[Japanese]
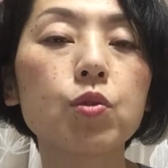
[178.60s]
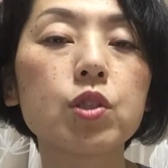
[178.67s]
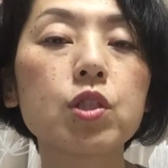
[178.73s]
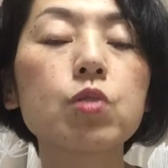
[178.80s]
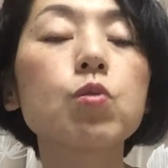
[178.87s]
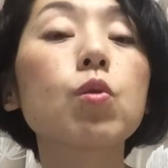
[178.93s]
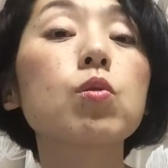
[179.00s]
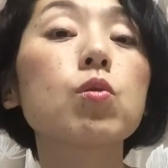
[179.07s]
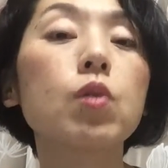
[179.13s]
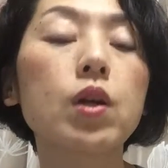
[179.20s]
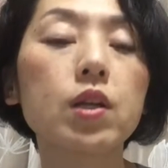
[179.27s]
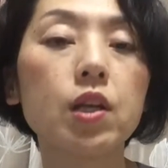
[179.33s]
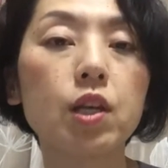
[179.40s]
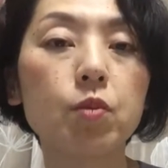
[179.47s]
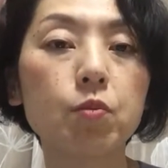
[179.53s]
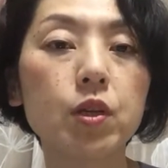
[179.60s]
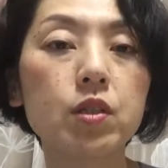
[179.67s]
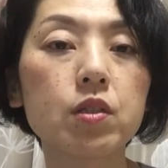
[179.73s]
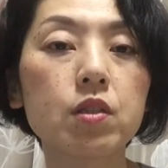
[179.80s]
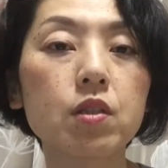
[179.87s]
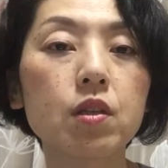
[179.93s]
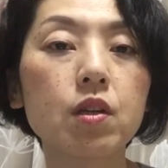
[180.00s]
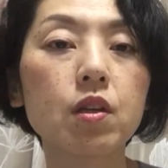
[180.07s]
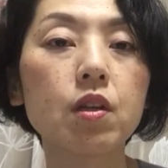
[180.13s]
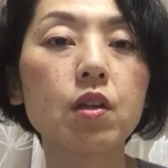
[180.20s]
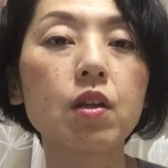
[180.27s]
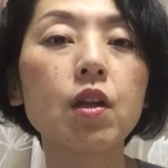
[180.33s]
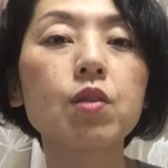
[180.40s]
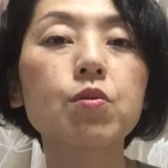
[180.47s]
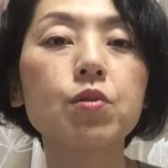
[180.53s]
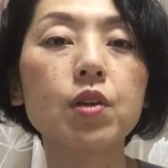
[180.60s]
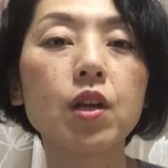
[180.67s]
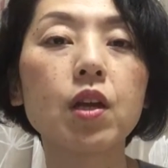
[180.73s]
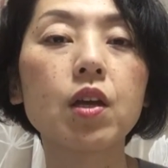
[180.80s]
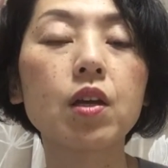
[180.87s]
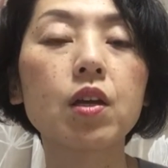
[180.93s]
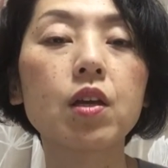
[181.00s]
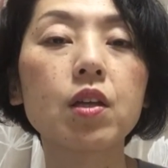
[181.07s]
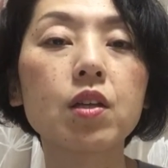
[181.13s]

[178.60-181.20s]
知ることができます。なので